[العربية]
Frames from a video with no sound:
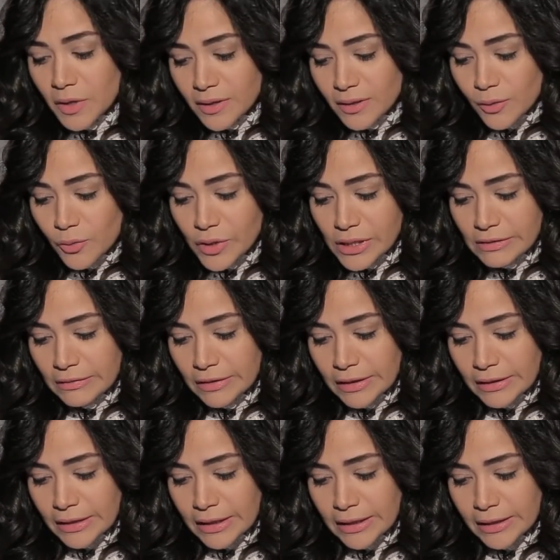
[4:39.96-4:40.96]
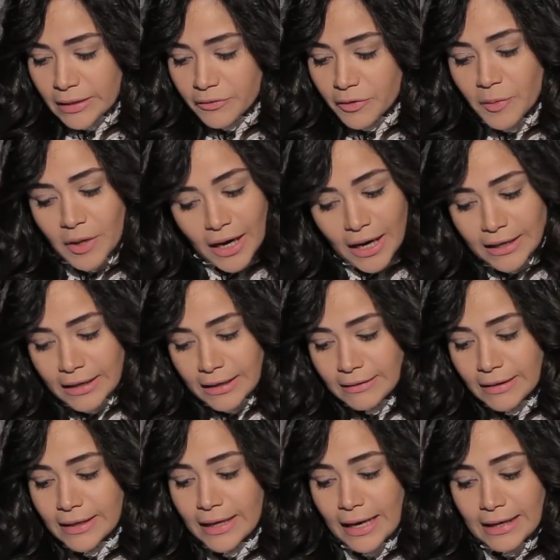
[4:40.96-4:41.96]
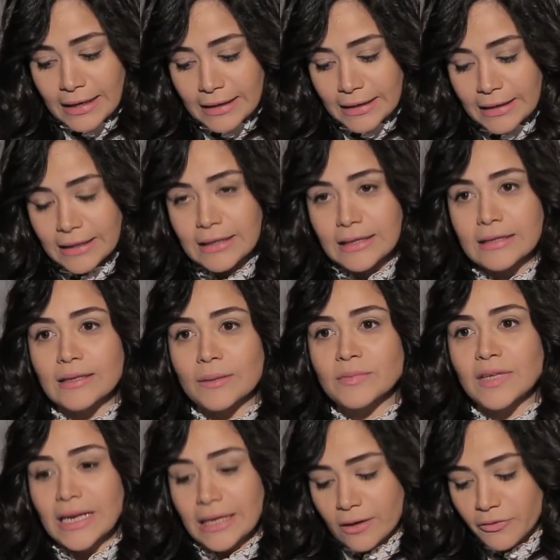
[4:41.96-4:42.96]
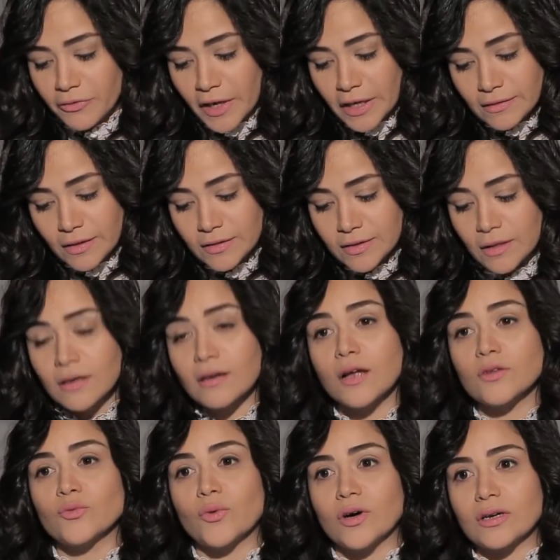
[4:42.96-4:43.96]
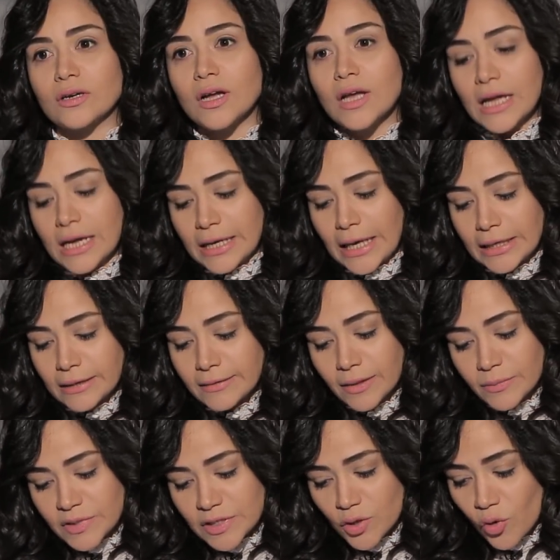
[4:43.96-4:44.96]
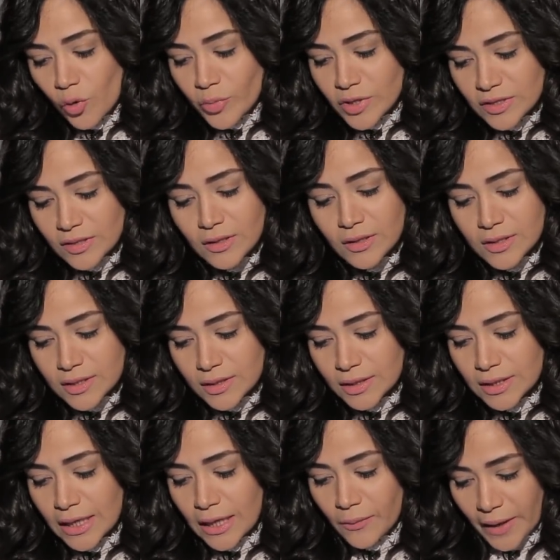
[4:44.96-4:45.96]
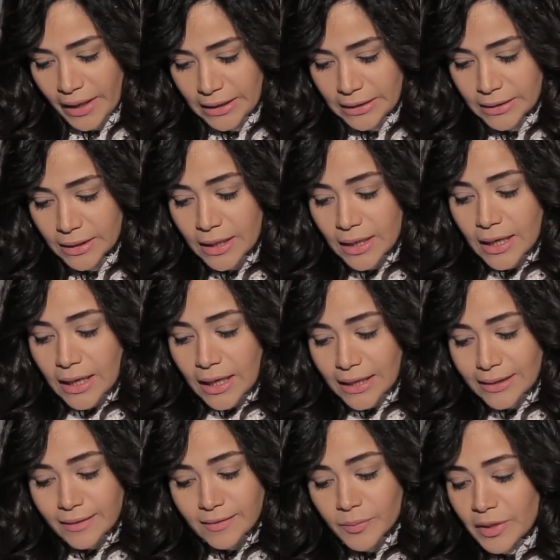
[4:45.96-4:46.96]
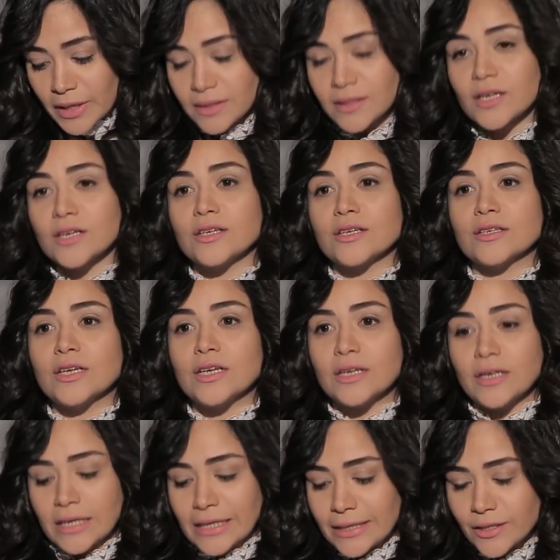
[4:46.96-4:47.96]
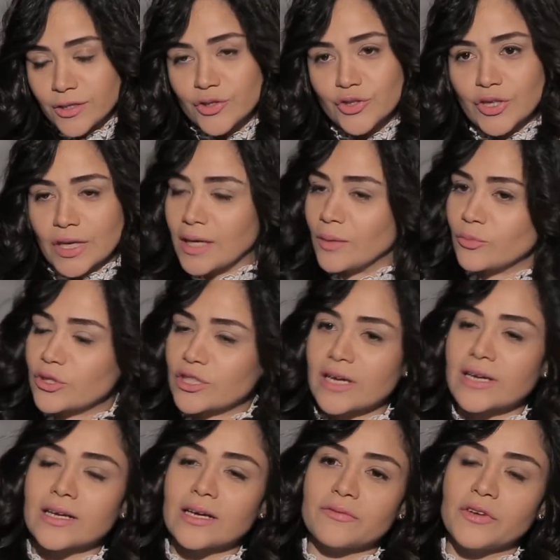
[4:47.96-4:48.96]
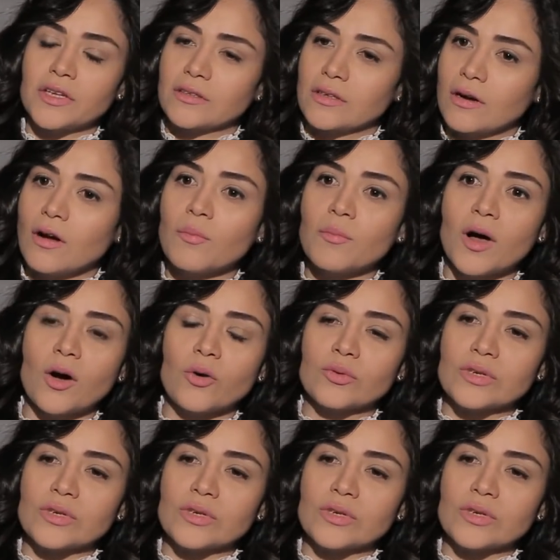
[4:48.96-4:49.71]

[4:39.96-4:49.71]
مره قلت انك في مرحله لا تجعلك تمتلك رفاهيه اختيار الادوار لان التمثيل هو مصدر رزقي الوحيد هل تعتبر ان المشاركه في الدراما